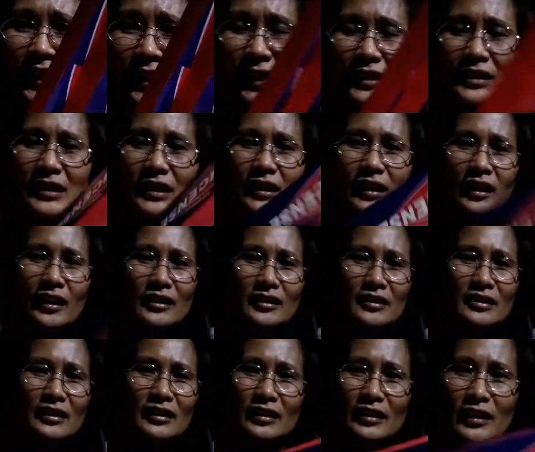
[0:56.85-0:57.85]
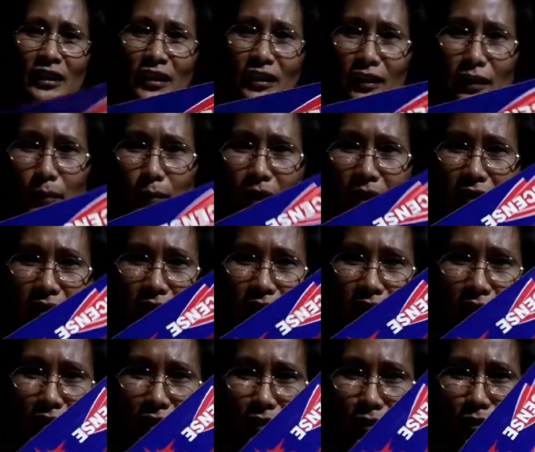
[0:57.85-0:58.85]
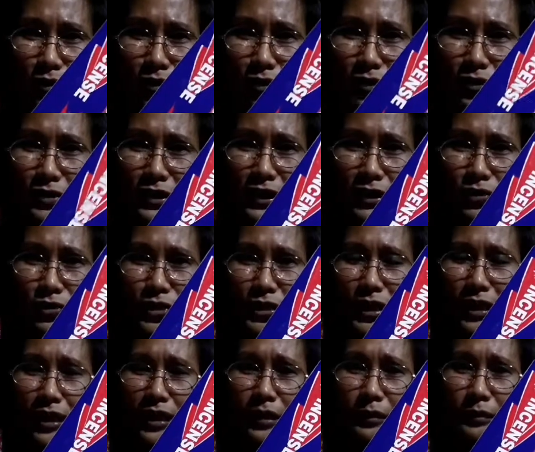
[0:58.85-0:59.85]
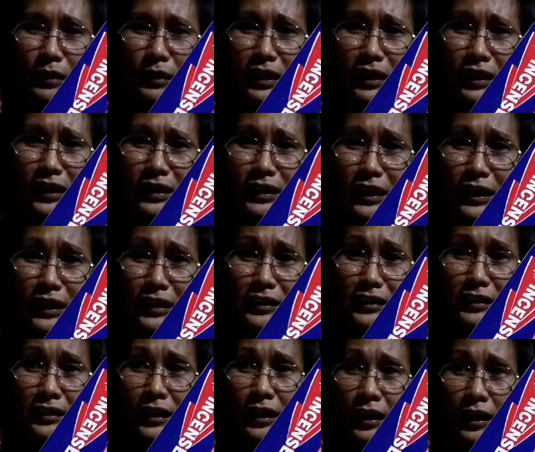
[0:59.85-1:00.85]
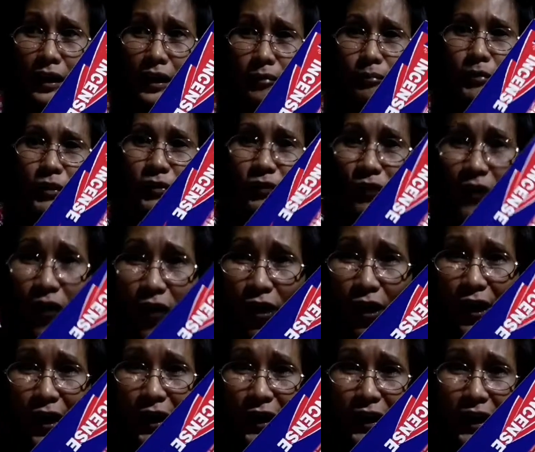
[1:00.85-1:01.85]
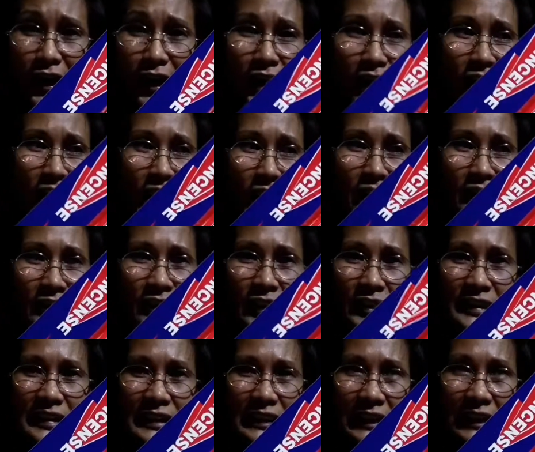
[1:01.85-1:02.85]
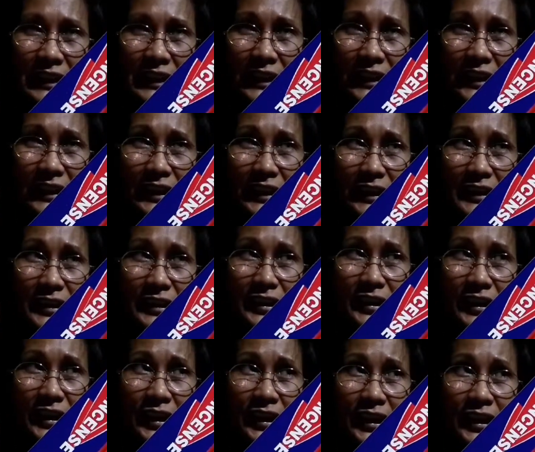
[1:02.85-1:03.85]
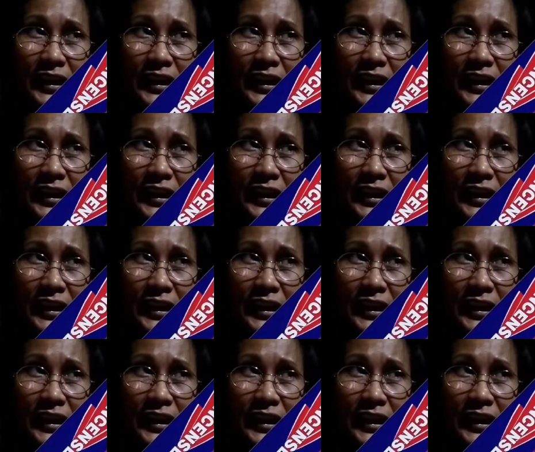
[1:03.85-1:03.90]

Kasi guys, naging in demand din ito dito sa amin. And before, this is